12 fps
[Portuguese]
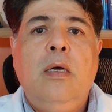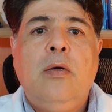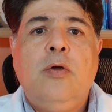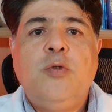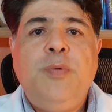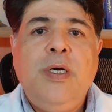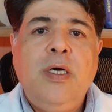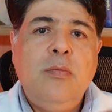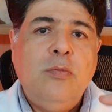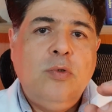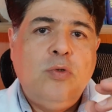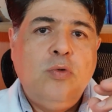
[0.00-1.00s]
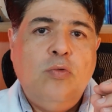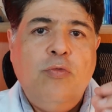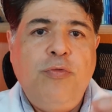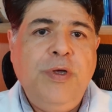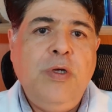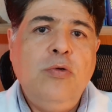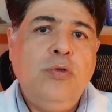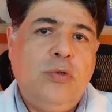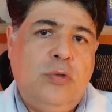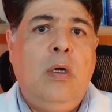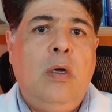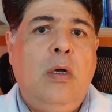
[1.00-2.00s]
Nós pegamos um
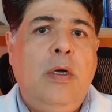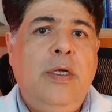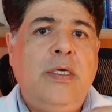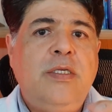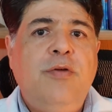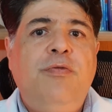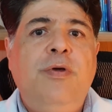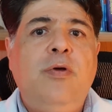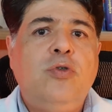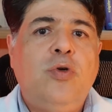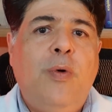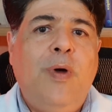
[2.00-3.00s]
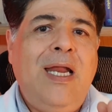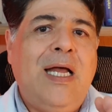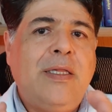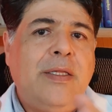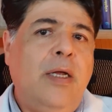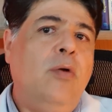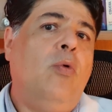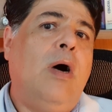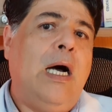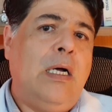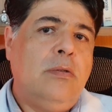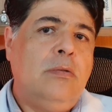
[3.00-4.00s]
vírus e esse vírus ou ele é
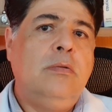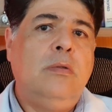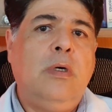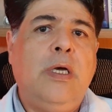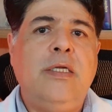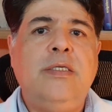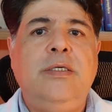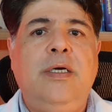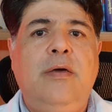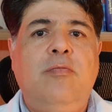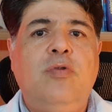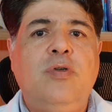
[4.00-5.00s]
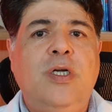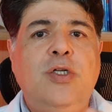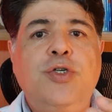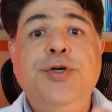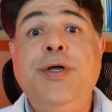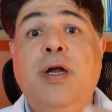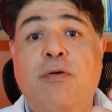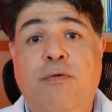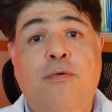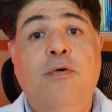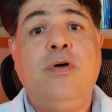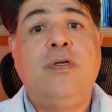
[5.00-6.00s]
atenuado, quer dizer, você tira a
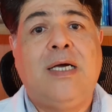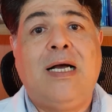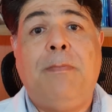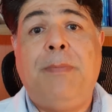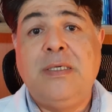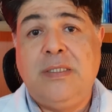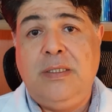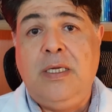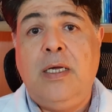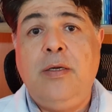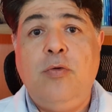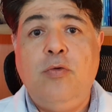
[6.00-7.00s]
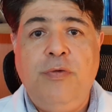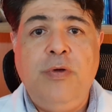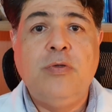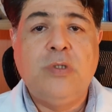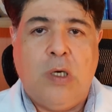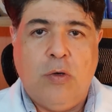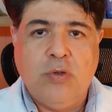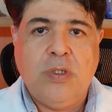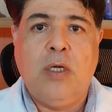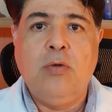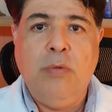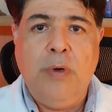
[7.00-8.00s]
força, a capacidade do vírus
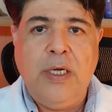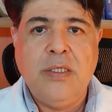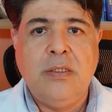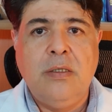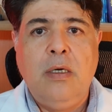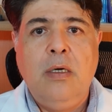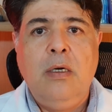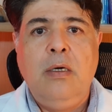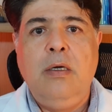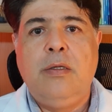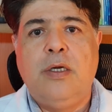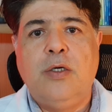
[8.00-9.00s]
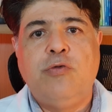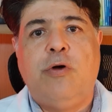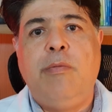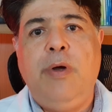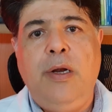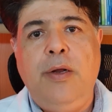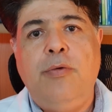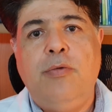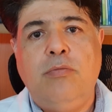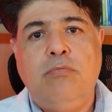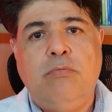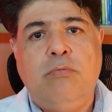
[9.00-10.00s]
causar a doença, e transforma ele
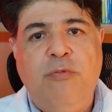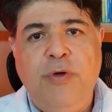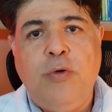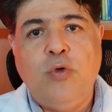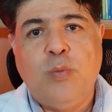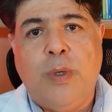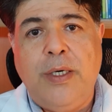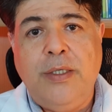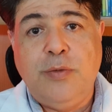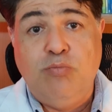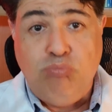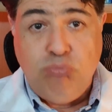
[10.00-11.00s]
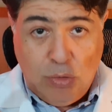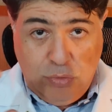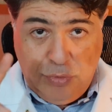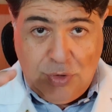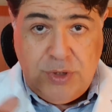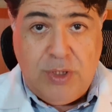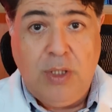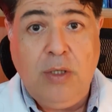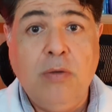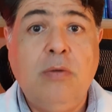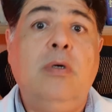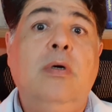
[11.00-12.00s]
num vírus mais
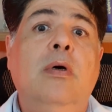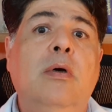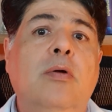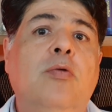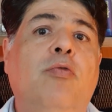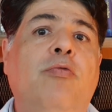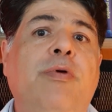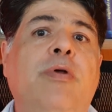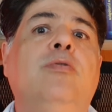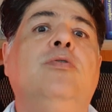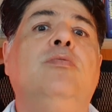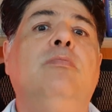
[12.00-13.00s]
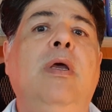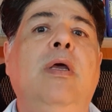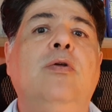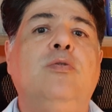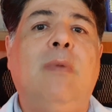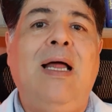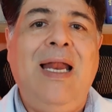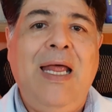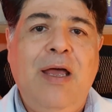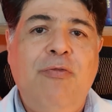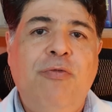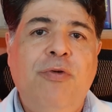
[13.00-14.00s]
bonzinho, num vírus menos
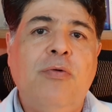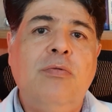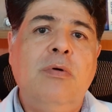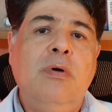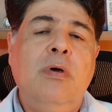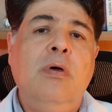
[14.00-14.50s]
maléfico.